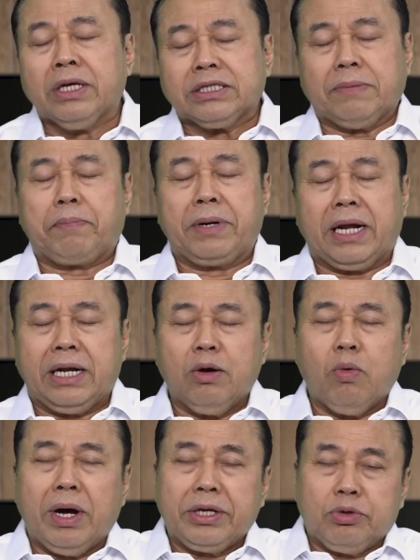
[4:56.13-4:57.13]
sebenarnya
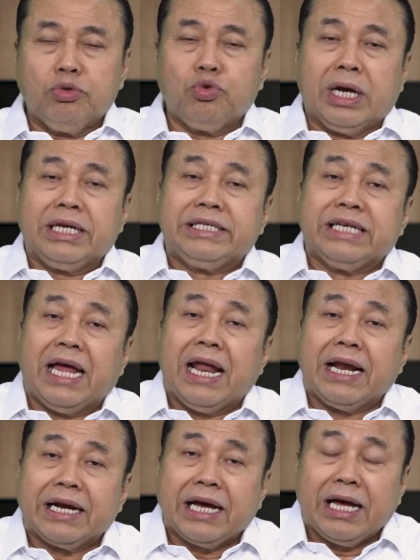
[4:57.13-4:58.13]
uang itu juga
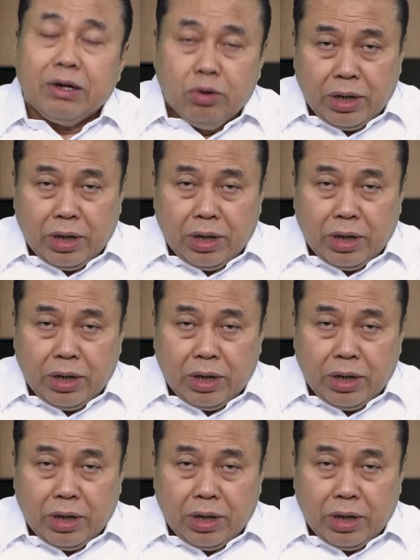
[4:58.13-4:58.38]
dijalankan